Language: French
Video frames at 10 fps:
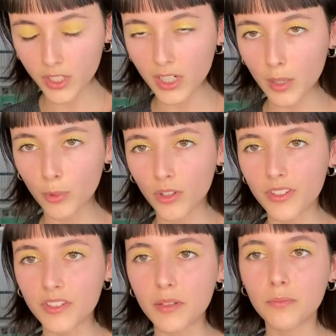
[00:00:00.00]
qu'il aborde
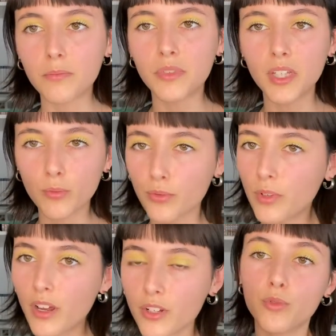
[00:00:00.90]
des thèmes bien plus
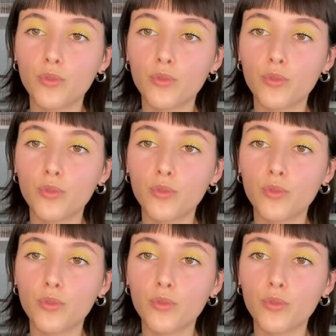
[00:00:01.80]
larges,